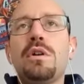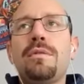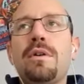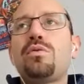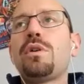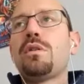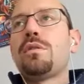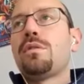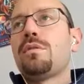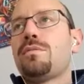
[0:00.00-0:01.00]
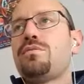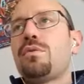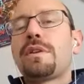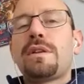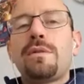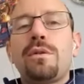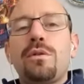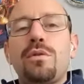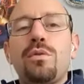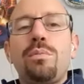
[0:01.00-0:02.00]
en tout cas, vous, entraîneurs,
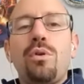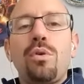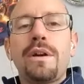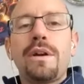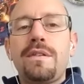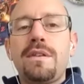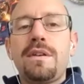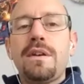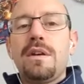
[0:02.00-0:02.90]
de progresser.